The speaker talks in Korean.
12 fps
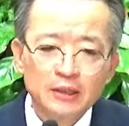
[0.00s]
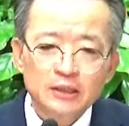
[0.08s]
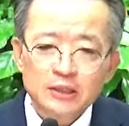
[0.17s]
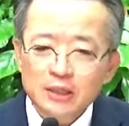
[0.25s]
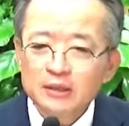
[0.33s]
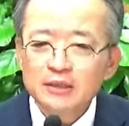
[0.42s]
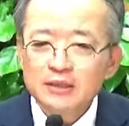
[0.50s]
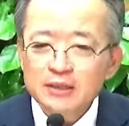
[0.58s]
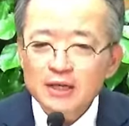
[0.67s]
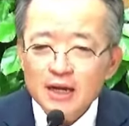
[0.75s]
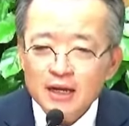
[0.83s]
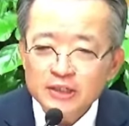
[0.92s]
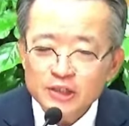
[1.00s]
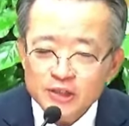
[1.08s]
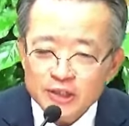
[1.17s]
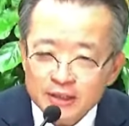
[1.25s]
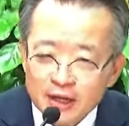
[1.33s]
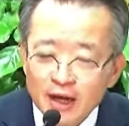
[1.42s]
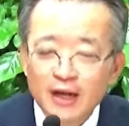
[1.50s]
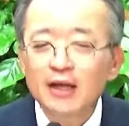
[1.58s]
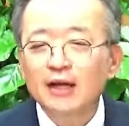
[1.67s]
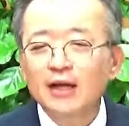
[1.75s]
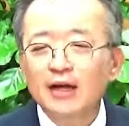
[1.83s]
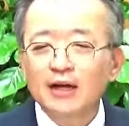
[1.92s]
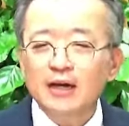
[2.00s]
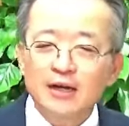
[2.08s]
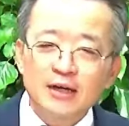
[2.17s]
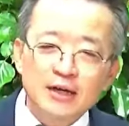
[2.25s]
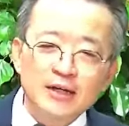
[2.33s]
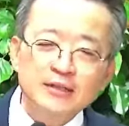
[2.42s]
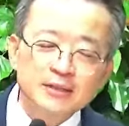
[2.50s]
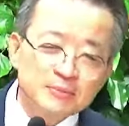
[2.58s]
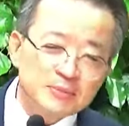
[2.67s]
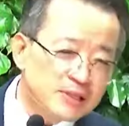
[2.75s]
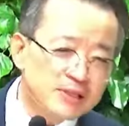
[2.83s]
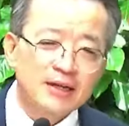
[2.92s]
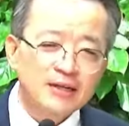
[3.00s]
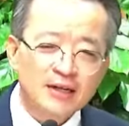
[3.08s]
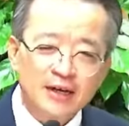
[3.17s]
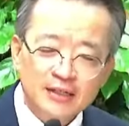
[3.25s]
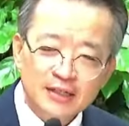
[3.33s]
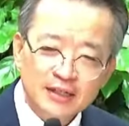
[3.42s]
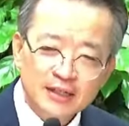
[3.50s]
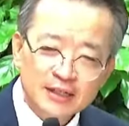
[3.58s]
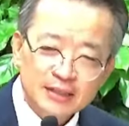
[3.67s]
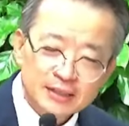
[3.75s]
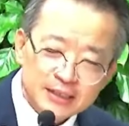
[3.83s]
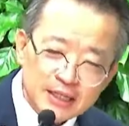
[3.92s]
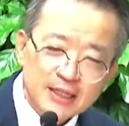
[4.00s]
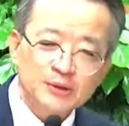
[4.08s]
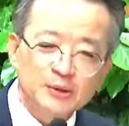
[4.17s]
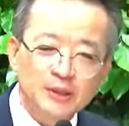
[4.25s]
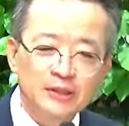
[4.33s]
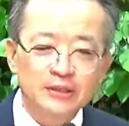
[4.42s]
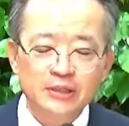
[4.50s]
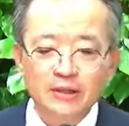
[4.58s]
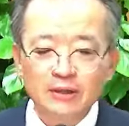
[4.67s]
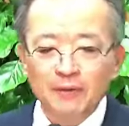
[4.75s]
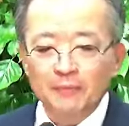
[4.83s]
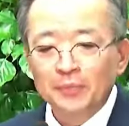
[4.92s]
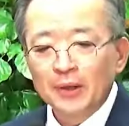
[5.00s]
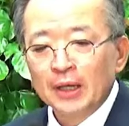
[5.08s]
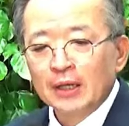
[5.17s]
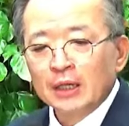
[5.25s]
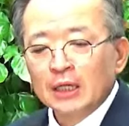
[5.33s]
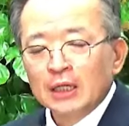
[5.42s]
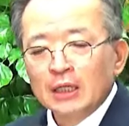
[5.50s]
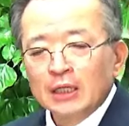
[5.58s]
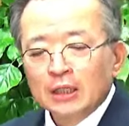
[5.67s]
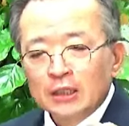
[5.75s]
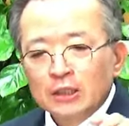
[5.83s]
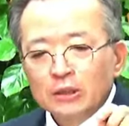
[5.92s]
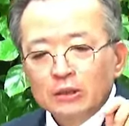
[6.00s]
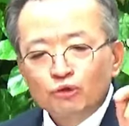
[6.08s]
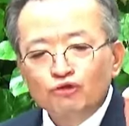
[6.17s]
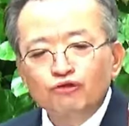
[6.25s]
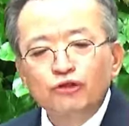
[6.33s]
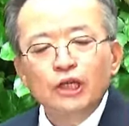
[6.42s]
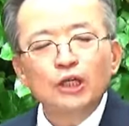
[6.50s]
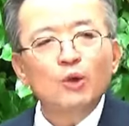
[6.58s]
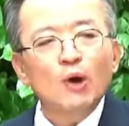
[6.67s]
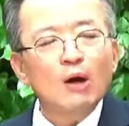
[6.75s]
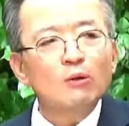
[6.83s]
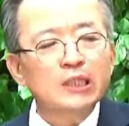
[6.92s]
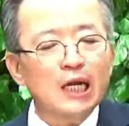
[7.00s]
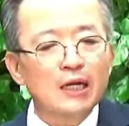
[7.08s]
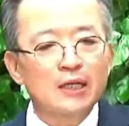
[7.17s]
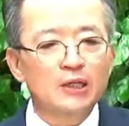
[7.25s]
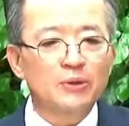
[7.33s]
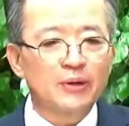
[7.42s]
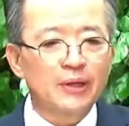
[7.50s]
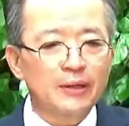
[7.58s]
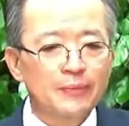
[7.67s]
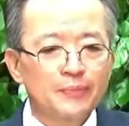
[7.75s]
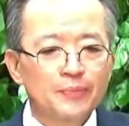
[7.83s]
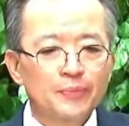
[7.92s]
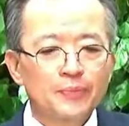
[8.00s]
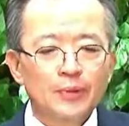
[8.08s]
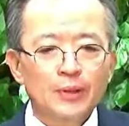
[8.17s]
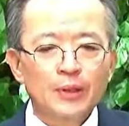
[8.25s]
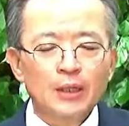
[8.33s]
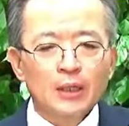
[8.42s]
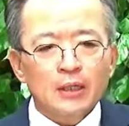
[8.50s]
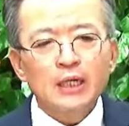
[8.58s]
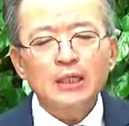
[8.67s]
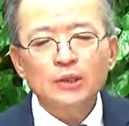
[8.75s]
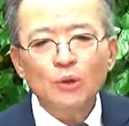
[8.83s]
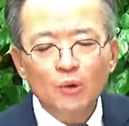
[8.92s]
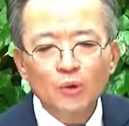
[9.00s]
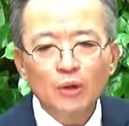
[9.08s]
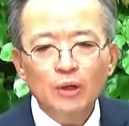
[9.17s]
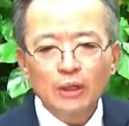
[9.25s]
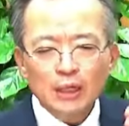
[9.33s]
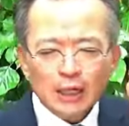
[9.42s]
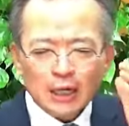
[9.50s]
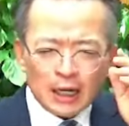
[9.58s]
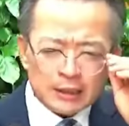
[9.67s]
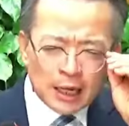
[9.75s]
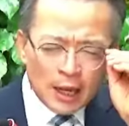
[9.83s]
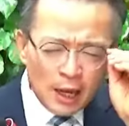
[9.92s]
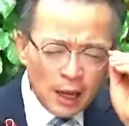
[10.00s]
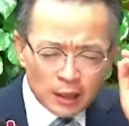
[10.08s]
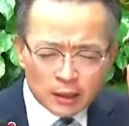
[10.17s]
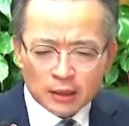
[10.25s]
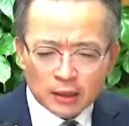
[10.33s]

전능하신 하나님 찬양 찬양도 있는 것처럼 죽이기도 하고 살리기도 해요. 그래서 오늘 가장